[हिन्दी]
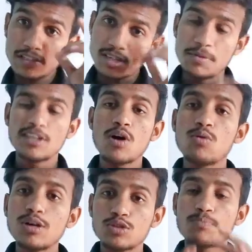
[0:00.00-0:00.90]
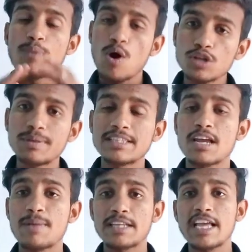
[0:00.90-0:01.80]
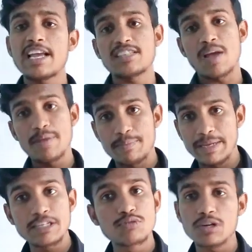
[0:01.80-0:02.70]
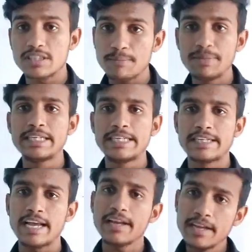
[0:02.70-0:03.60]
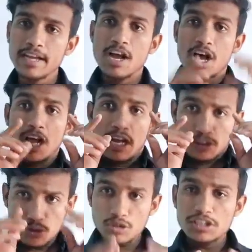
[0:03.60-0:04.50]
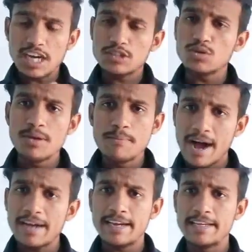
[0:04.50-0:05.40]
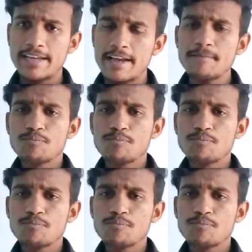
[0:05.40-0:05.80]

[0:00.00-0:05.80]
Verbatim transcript: सभी का हुआ तो बहुत बेहतर बात है असाइनमेंट बेस्ड हुआ तब भी ठीक है जो कि छात्रों की मांग रही है